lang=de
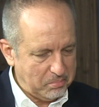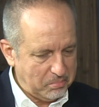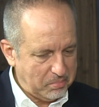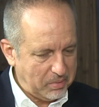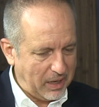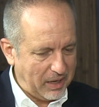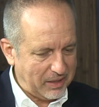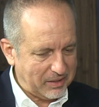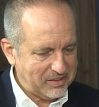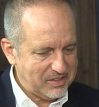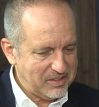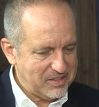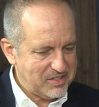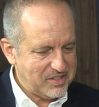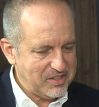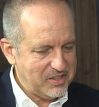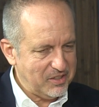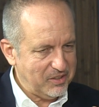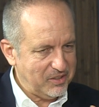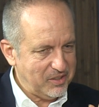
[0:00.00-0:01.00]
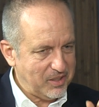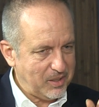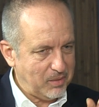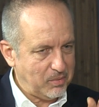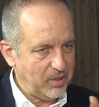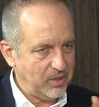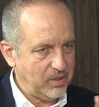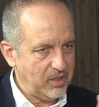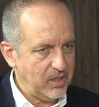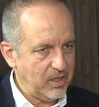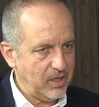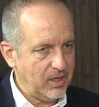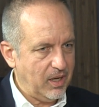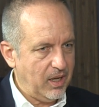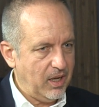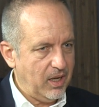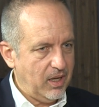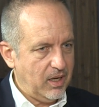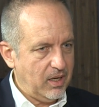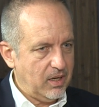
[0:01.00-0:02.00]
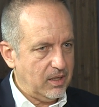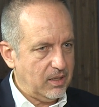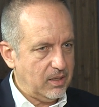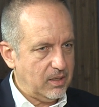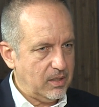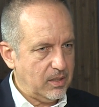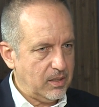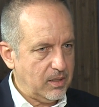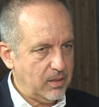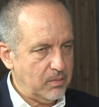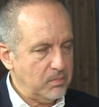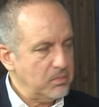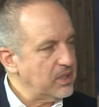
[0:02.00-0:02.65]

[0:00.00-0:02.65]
praktiziert. Ich habe ja die äh,